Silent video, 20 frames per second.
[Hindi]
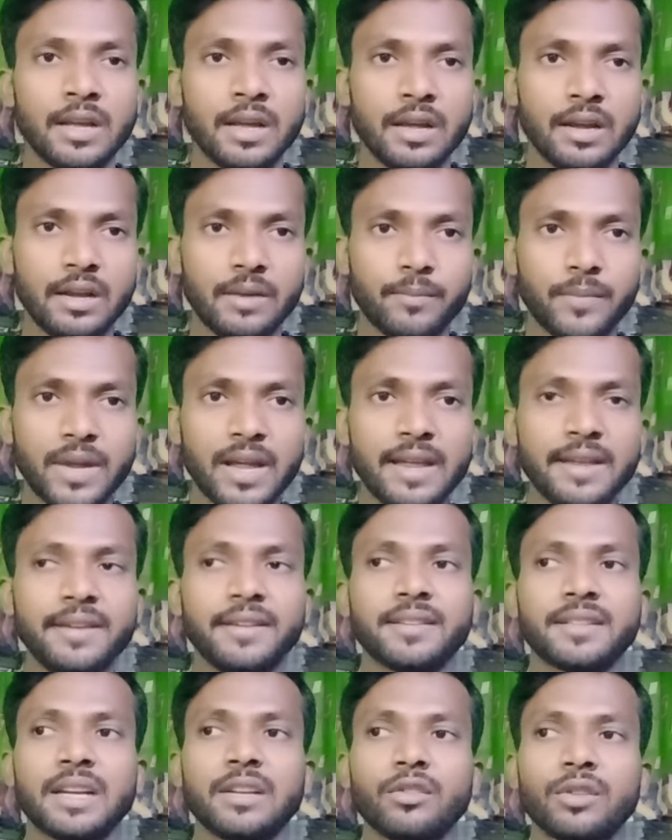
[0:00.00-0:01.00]
मैं
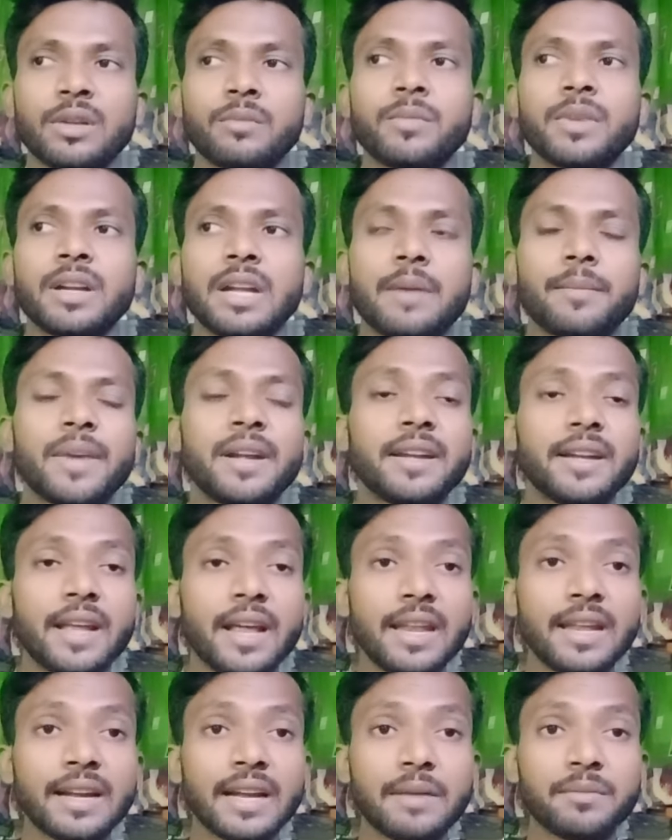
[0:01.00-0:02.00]
इसका जो नंबर ना अपने
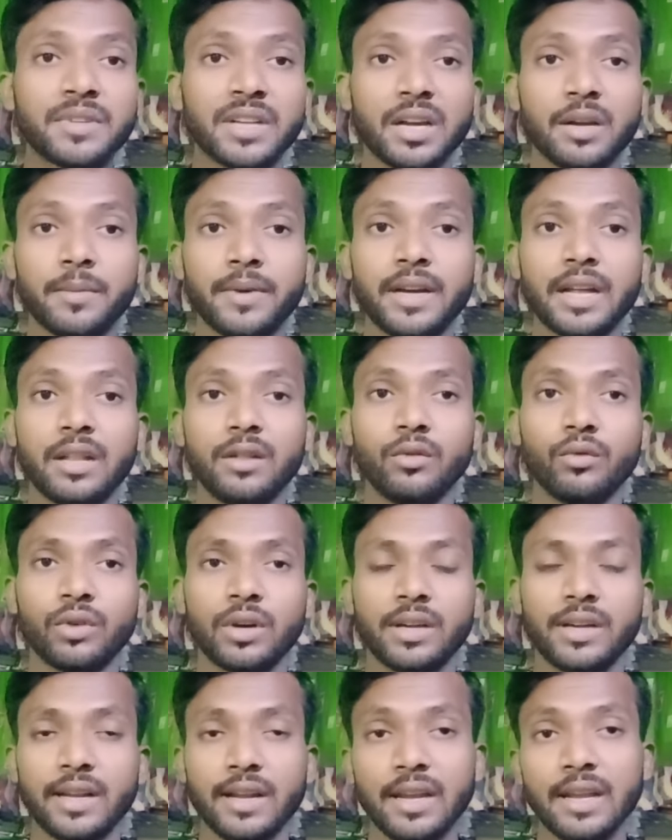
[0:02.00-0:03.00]
टेलीग्राम चैनल पे डाल दूंगा
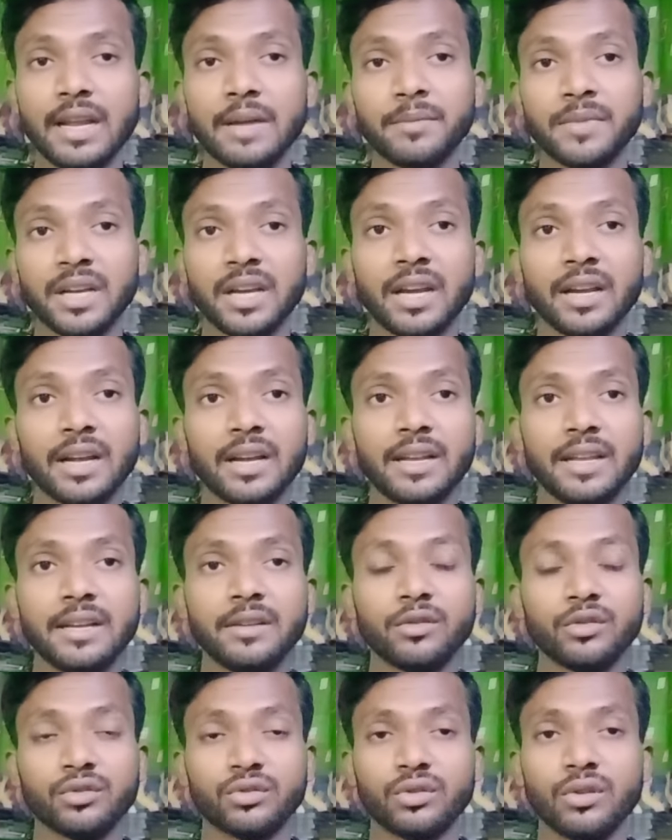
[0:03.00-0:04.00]
टेलीग्राम चैनल का लिंक
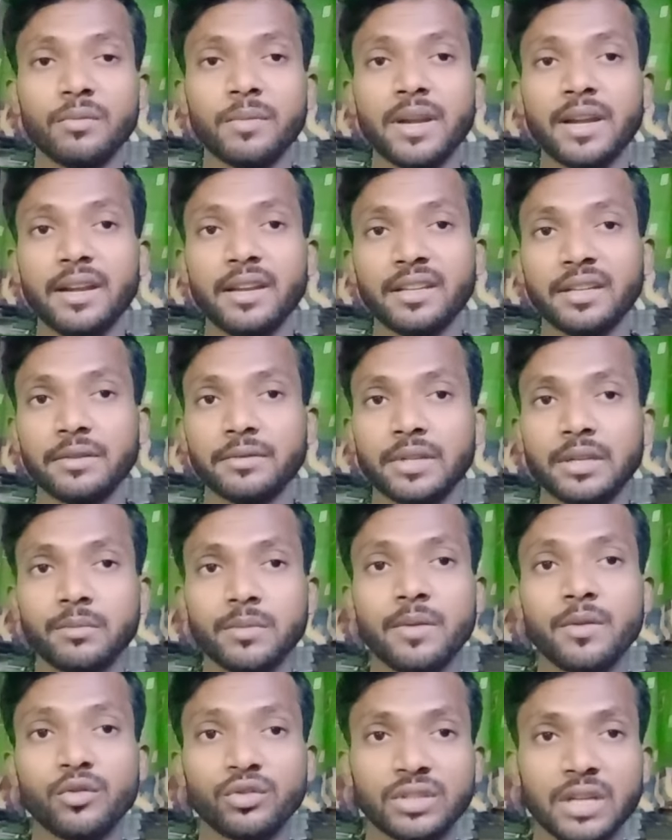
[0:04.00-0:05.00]
दोस्तों मैं डिस्क्रिप्शन में
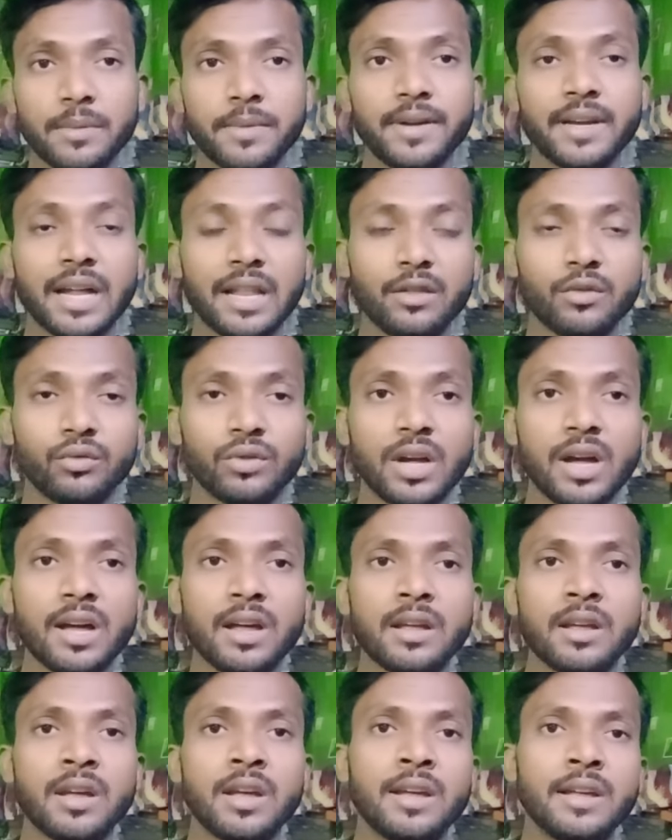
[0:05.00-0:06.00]
उसका भी डाल दूंगा
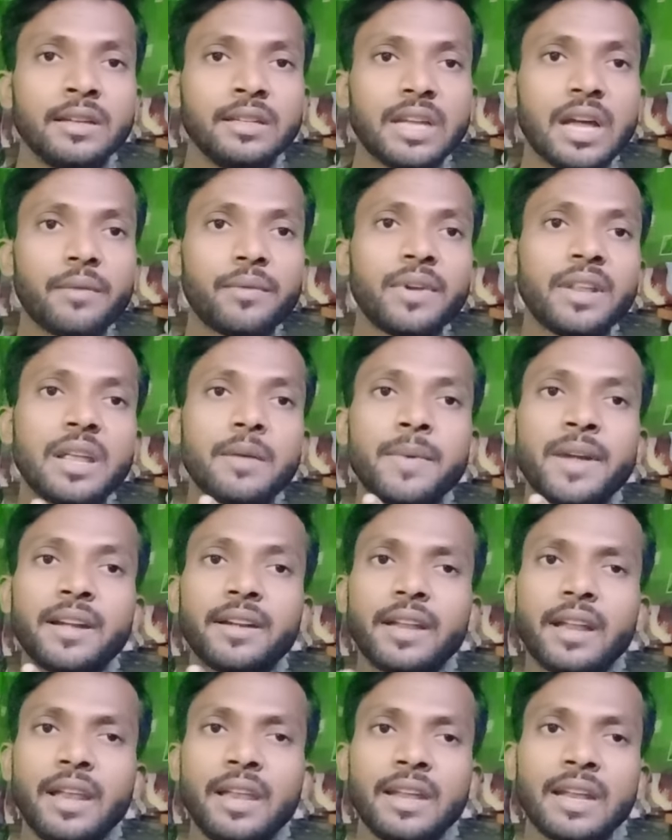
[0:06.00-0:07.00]
या फिर ये मेरे
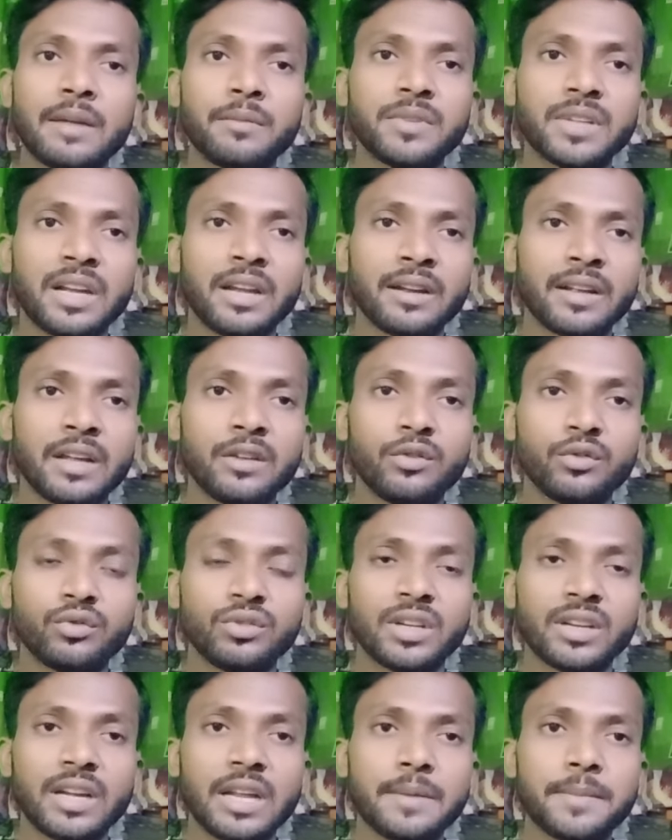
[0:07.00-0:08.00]
टेलीग्राम चैनल का यूजर
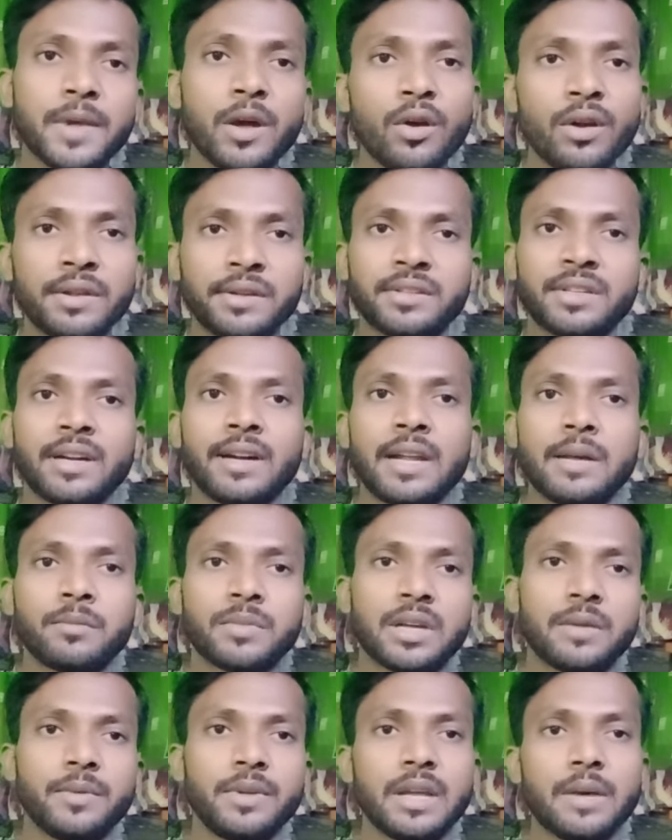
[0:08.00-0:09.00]
नेम है और इंस्टाग्राम का
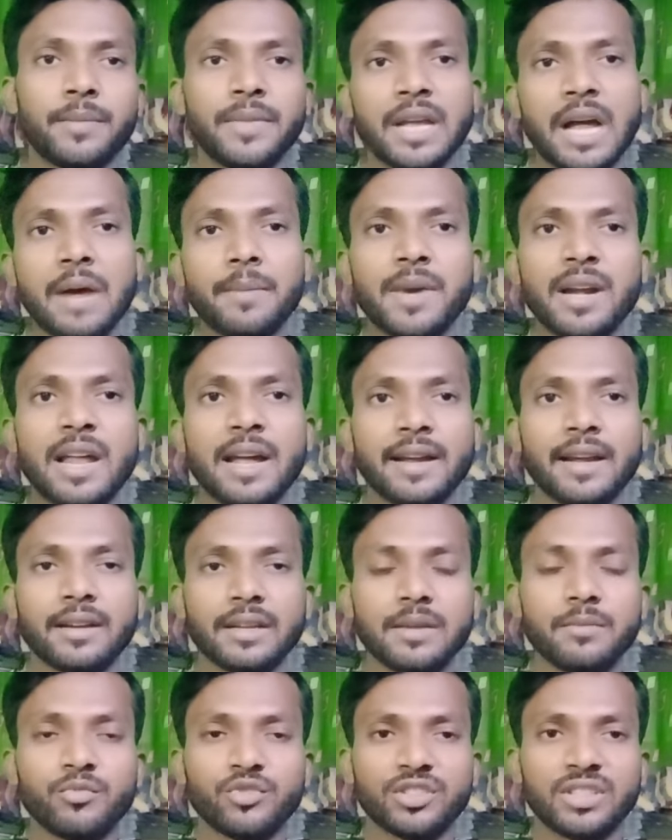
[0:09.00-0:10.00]
भी आप यहाँ पर आकर के
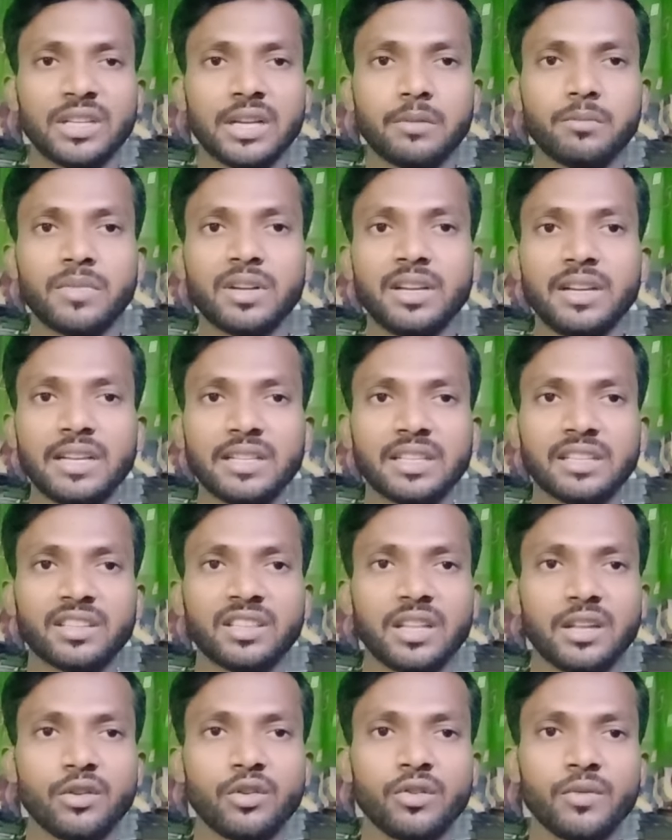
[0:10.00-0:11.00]
मुझसे नंबर ले सकते
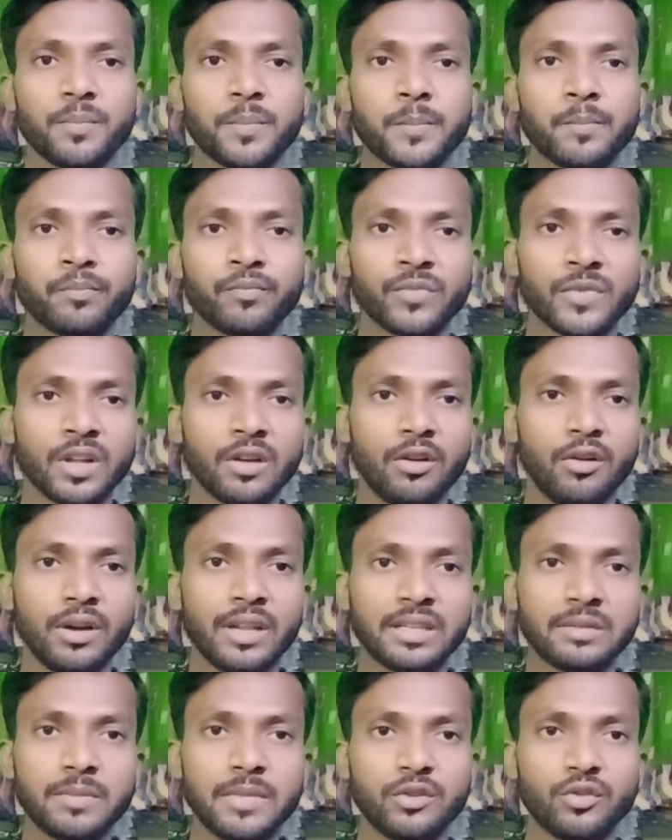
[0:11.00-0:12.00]
हो और
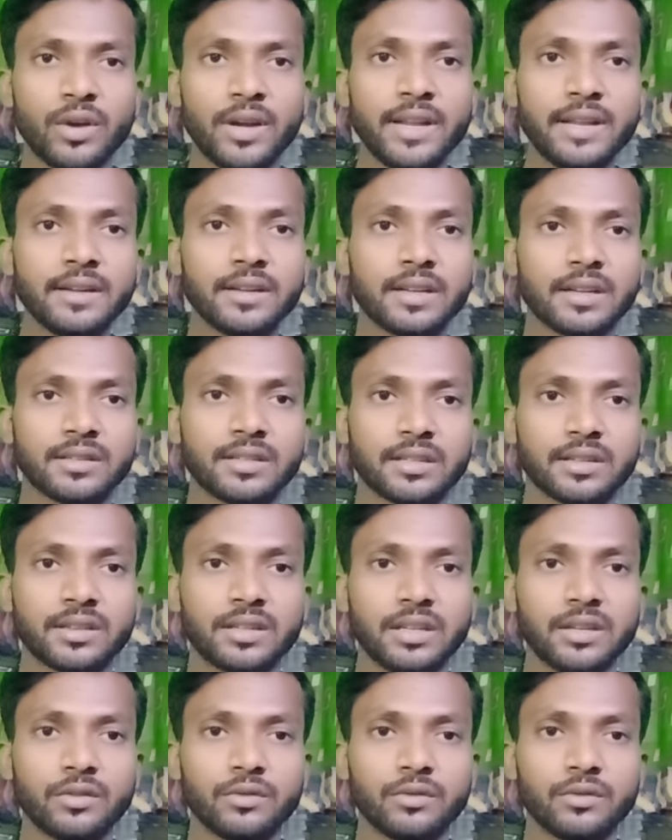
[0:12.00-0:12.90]
इसमें ज्वाइनिंग कर सकते हो